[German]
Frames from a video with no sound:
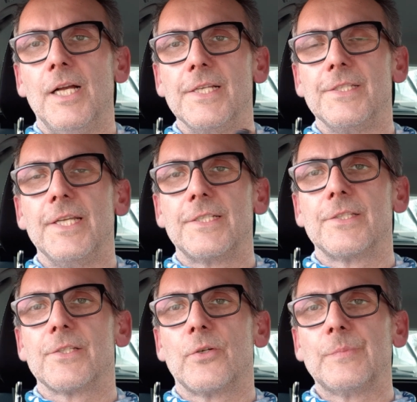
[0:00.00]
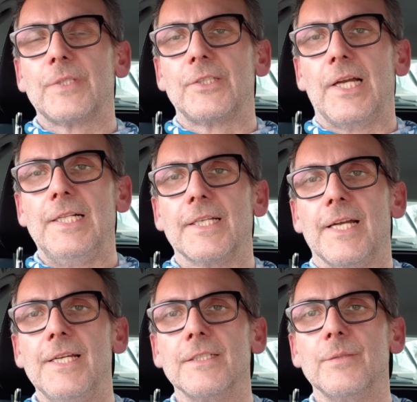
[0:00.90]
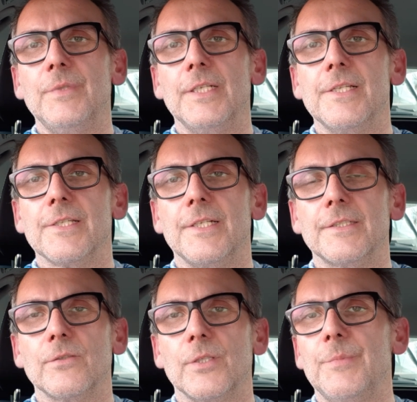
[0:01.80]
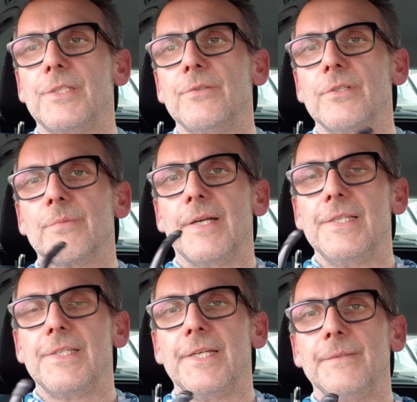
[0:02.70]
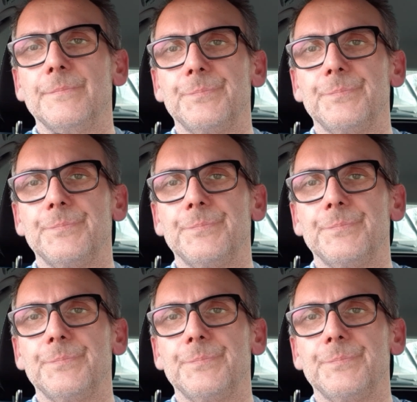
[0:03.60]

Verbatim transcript: Als nächstes kommt der Teil 3, hat er mir gesagt, oder beziehungsweise